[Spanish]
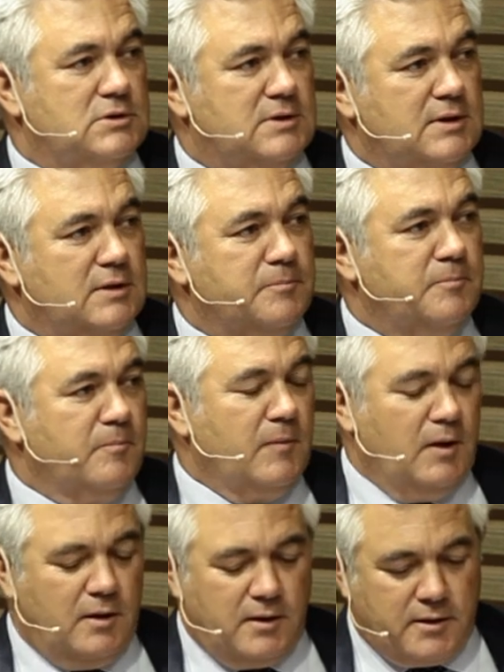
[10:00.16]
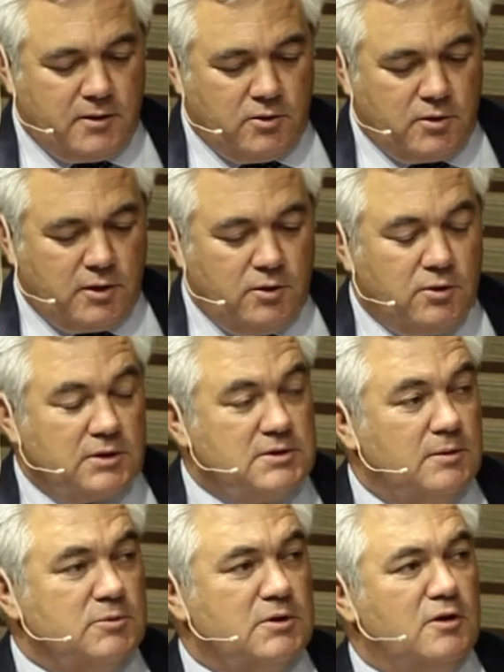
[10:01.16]
este recorrido que
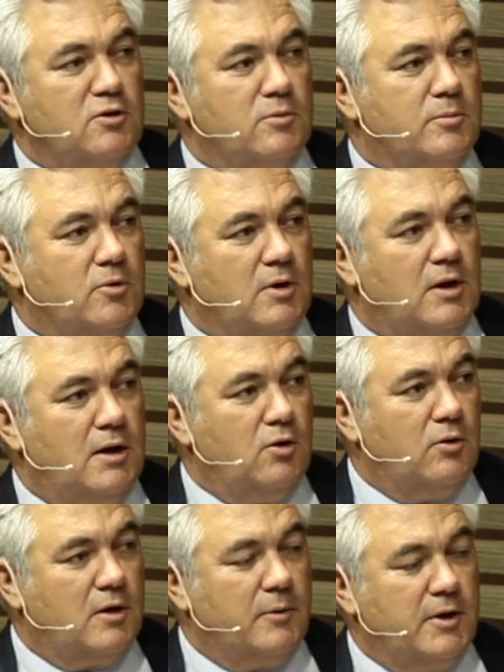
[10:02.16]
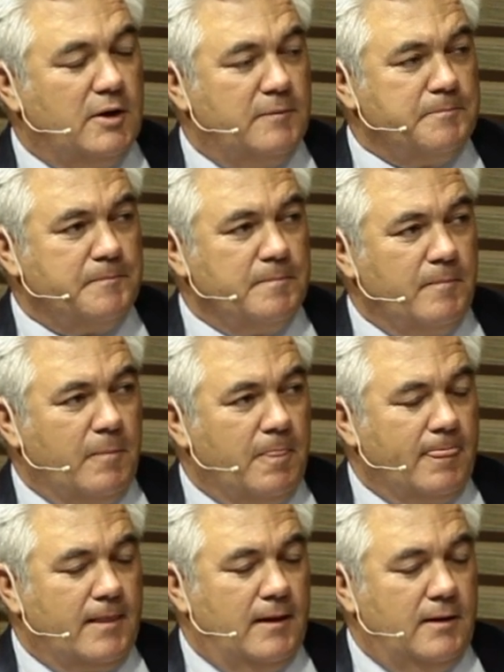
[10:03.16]
estamos haciendo por la longevidad.
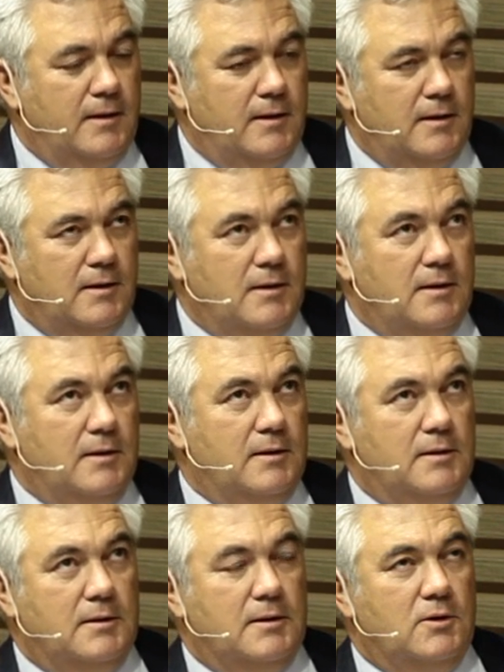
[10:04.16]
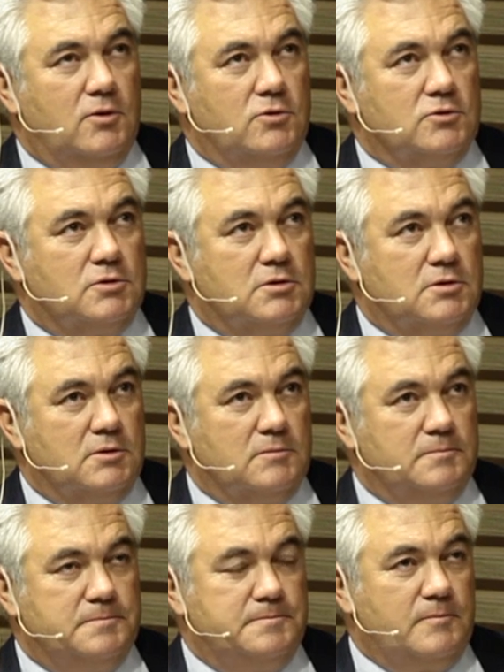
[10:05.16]
El, los
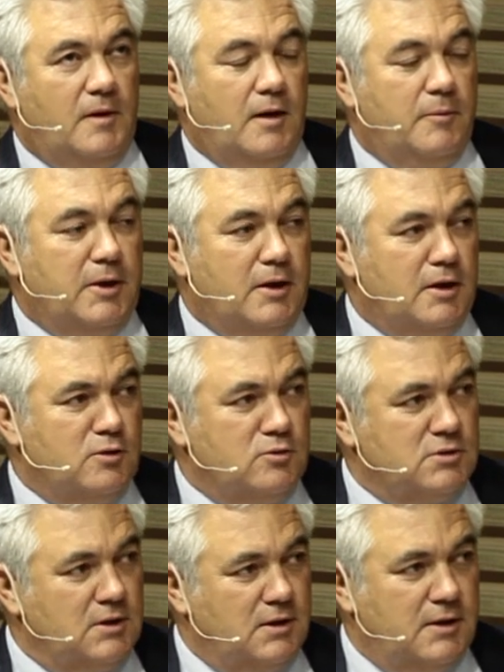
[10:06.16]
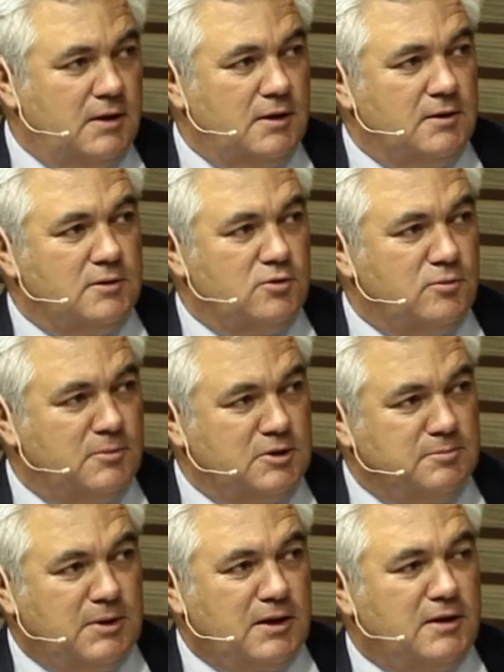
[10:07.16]
americanos en general son
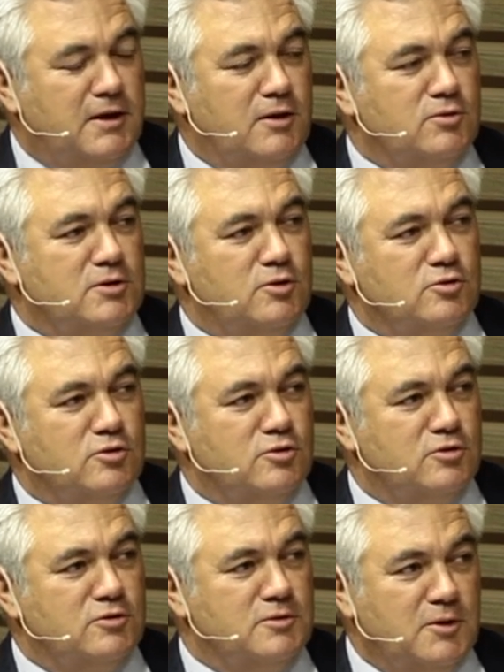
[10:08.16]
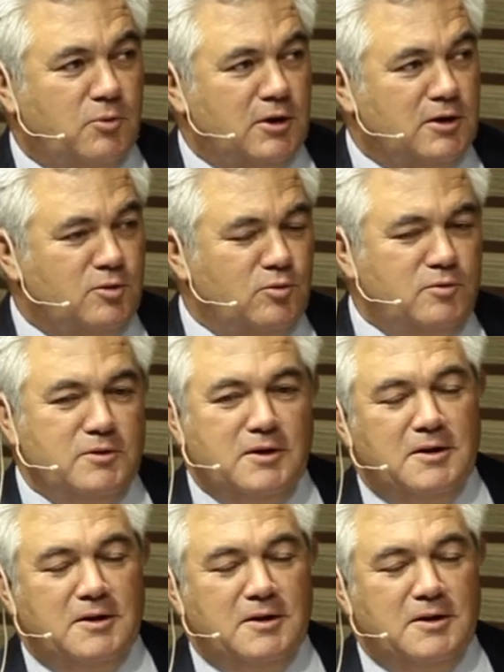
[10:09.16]
más marketingianos que nosotros, igual que tú,